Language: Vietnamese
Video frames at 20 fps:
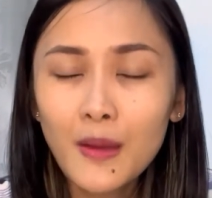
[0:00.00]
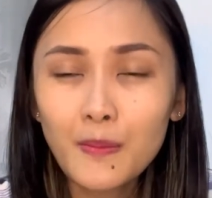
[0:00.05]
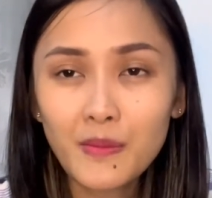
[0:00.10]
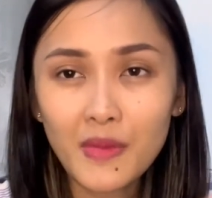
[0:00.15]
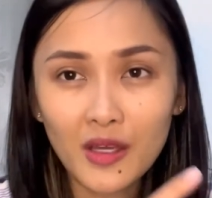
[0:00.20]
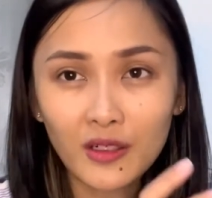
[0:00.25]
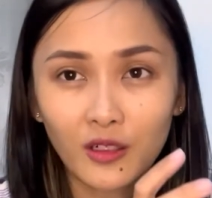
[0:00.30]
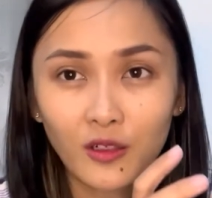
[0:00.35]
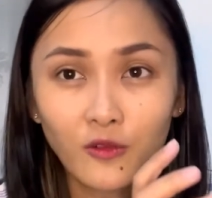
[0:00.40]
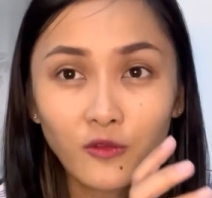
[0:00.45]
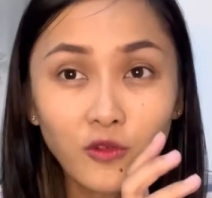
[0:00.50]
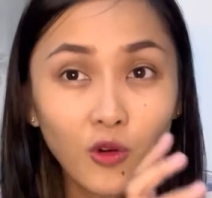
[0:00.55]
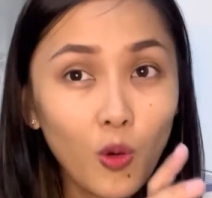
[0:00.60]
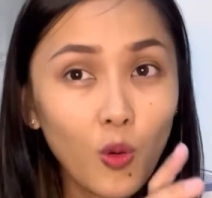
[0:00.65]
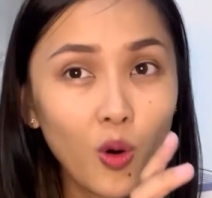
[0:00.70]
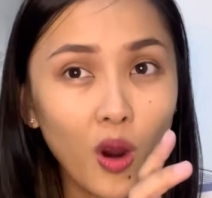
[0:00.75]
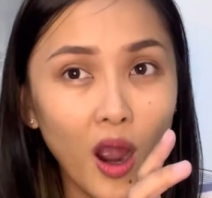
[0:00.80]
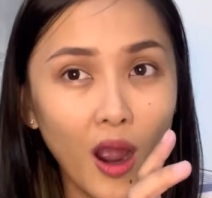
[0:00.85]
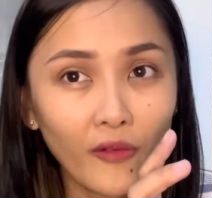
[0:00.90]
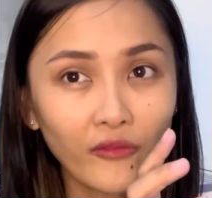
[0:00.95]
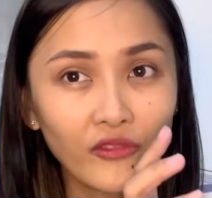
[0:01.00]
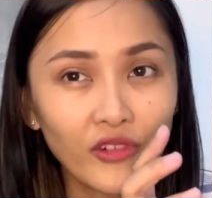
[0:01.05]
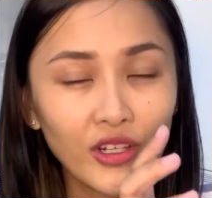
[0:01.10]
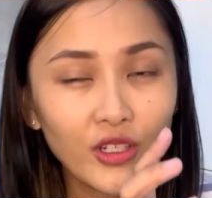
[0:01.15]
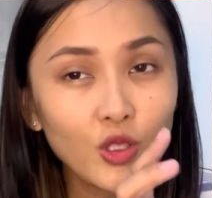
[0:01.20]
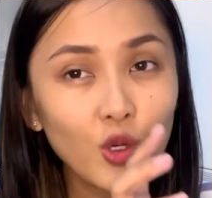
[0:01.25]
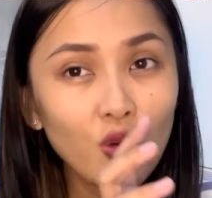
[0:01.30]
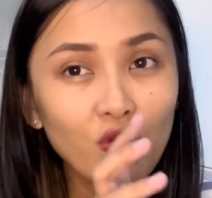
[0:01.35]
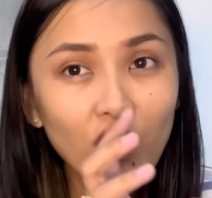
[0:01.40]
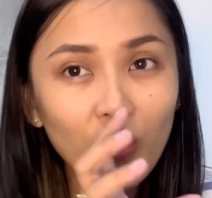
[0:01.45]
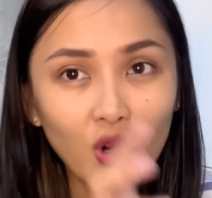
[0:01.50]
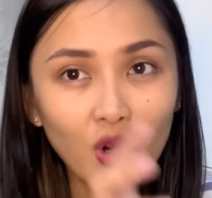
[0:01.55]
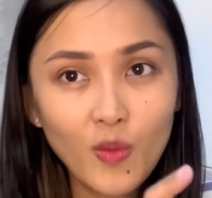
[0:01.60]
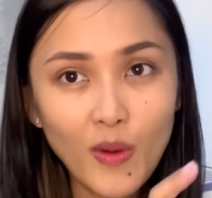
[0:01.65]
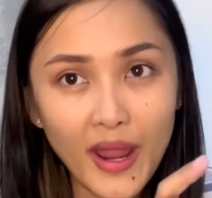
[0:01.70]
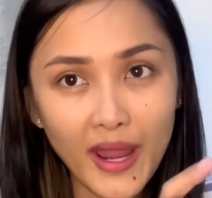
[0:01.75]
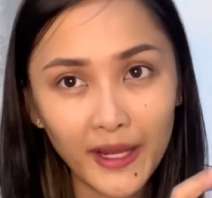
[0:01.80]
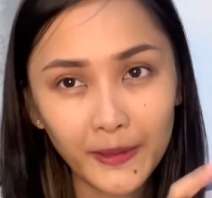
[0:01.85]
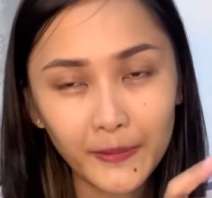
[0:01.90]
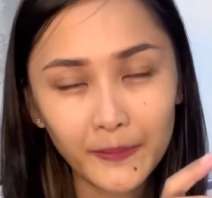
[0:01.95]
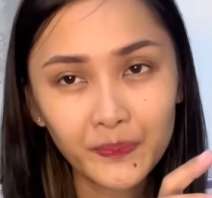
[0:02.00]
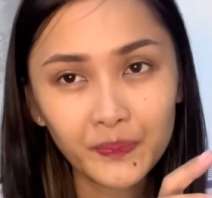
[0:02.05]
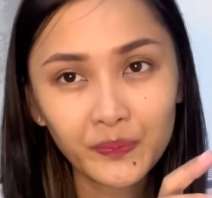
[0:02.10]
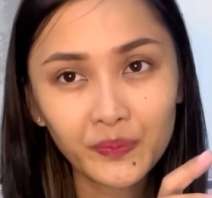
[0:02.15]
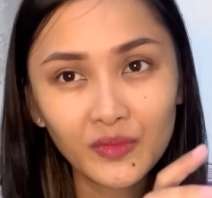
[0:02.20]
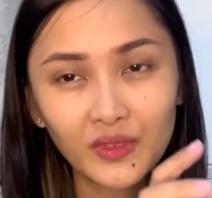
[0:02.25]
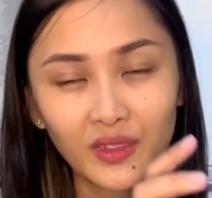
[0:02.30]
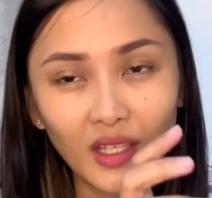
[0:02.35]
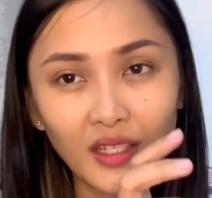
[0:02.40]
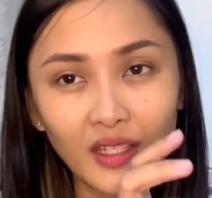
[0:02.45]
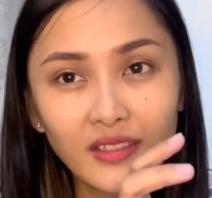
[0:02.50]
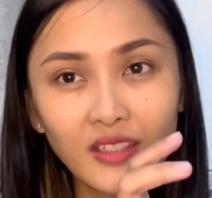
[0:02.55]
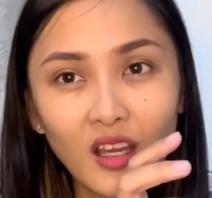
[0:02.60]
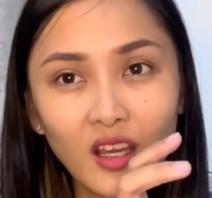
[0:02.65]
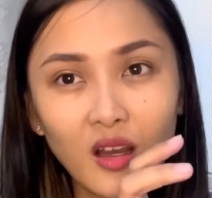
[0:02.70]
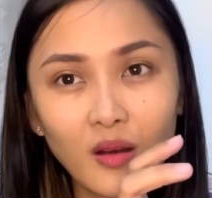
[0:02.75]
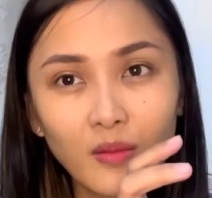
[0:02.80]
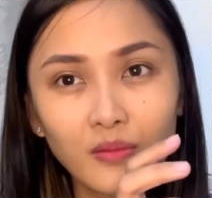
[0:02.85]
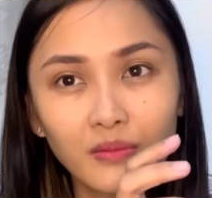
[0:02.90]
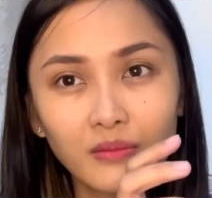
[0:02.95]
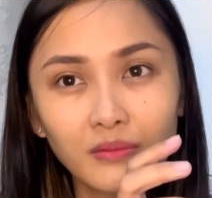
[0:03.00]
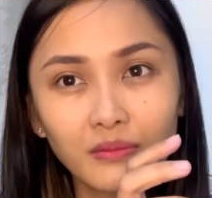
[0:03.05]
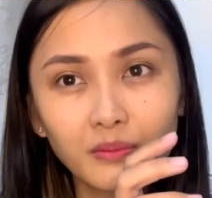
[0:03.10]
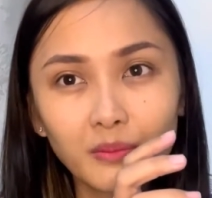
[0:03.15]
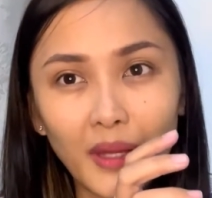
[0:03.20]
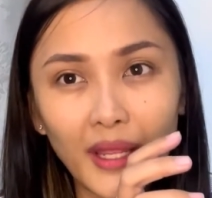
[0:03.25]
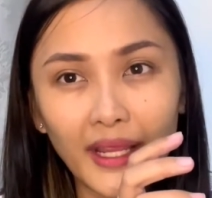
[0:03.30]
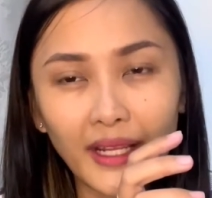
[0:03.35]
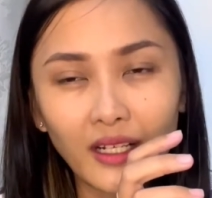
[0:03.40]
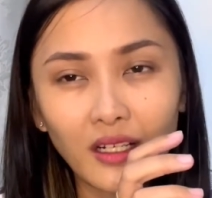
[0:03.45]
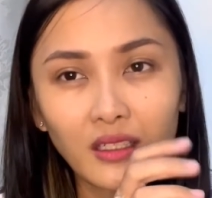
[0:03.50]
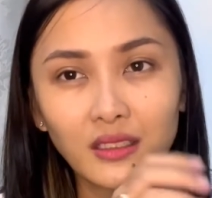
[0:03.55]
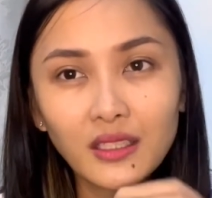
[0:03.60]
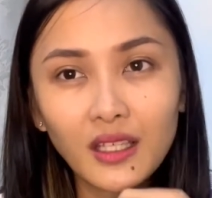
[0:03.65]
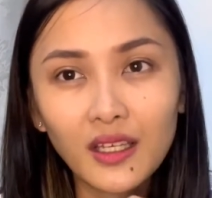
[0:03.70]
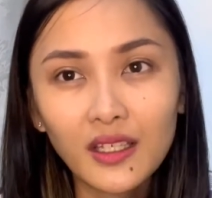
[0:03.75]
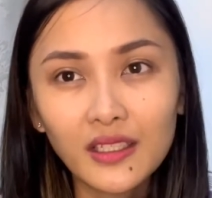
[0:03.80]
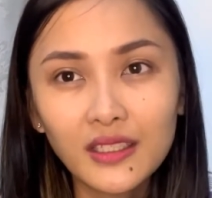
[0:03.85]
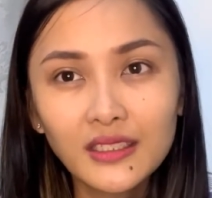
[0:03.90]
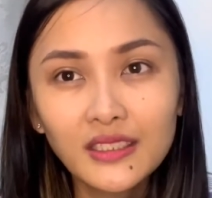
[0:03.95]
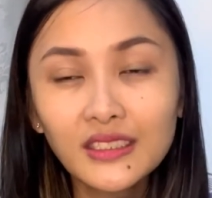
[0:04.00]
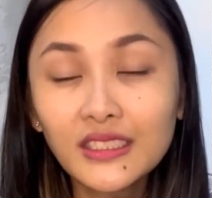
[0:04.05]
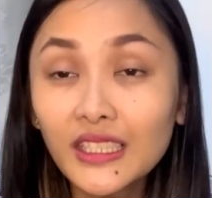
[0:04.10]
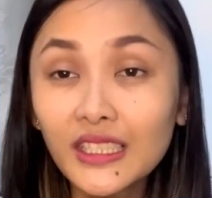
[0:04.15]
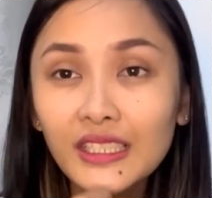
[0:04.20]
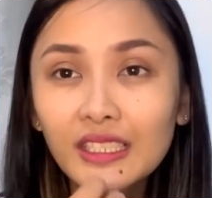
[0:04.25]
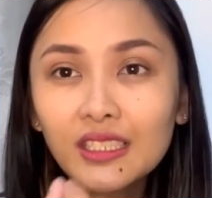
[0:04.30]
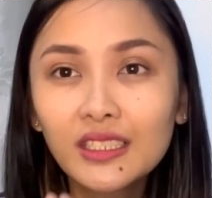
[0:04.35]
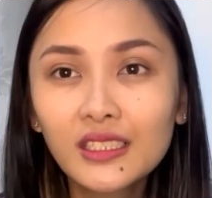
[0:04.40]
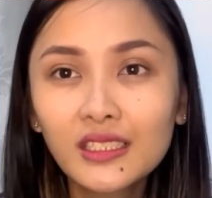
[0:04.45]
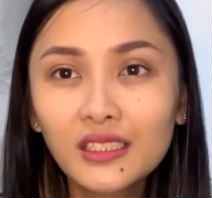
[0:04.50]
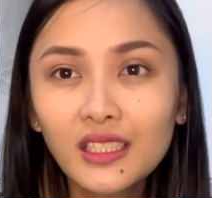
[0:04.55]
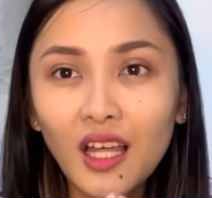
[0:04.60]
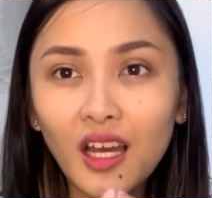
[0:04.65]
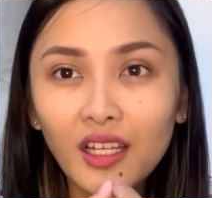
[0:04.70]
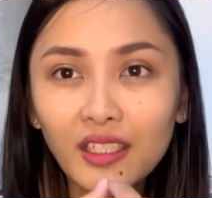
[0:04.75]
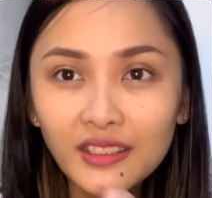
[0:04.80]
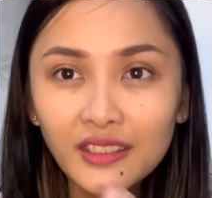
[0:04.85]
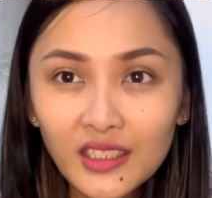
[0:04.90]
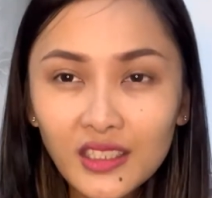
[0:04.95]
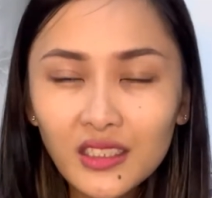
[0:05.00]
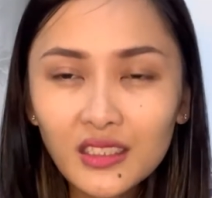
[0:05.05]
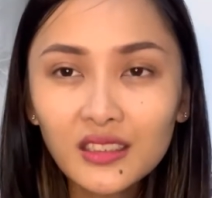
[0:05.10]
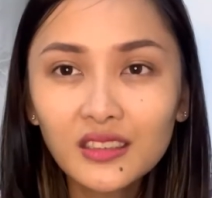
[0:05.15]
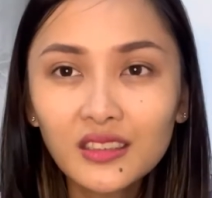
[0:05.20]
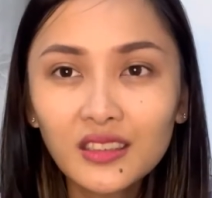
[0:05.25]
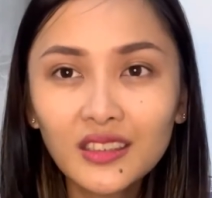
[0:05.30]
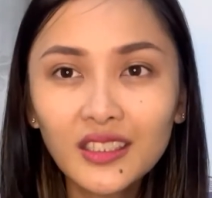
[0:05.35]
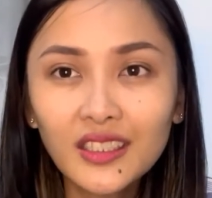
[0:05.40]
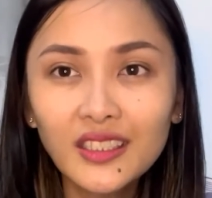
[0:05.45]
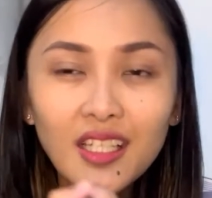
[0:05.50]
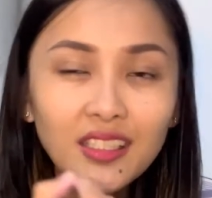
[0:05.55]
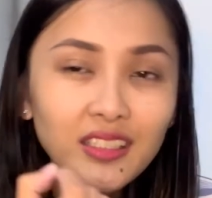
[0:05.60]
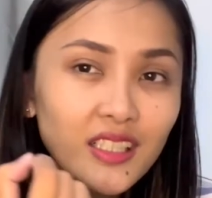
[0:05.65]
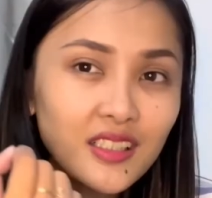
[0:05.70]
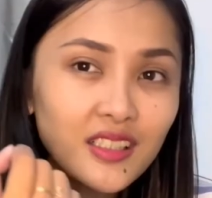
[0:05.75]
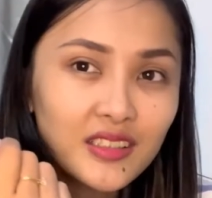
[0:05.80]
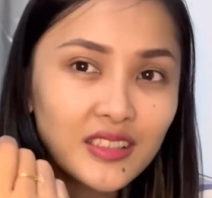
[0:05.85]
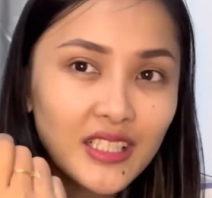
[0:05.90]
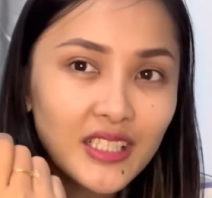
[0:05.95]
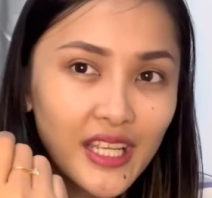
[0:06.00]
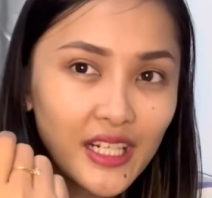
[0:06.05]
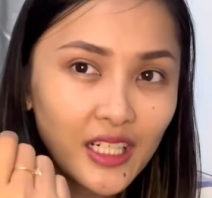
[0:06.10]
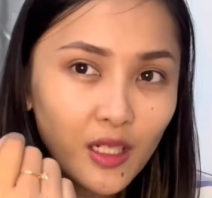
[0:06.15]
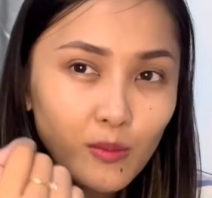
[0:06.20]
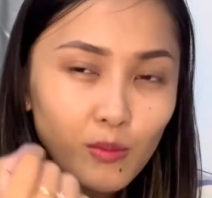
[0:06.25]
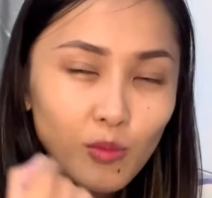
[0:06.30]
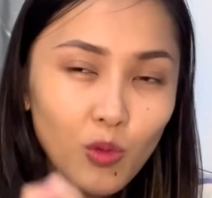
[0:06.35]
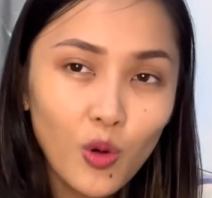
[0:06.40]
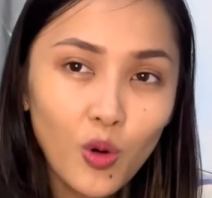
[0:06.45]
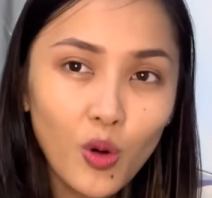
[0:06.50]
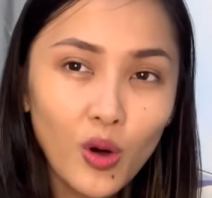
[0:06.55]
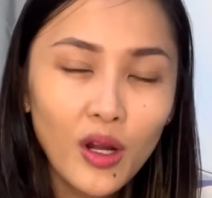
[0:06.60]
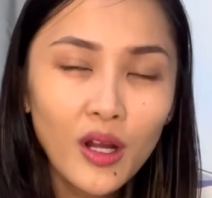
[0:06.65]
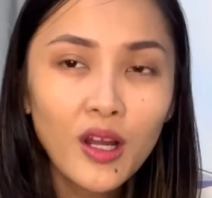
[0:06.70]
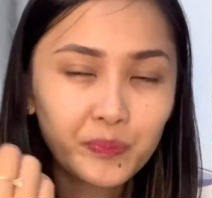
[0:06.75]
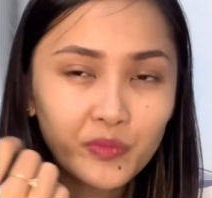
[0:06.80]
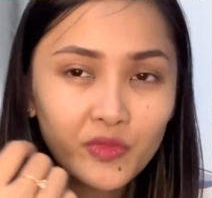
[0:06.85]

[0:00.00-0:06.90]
mà nó phù hợp với khu vực của bạn để cho bạn có thể tiện lợi nhất có thể đến cái cửa hàng đó mua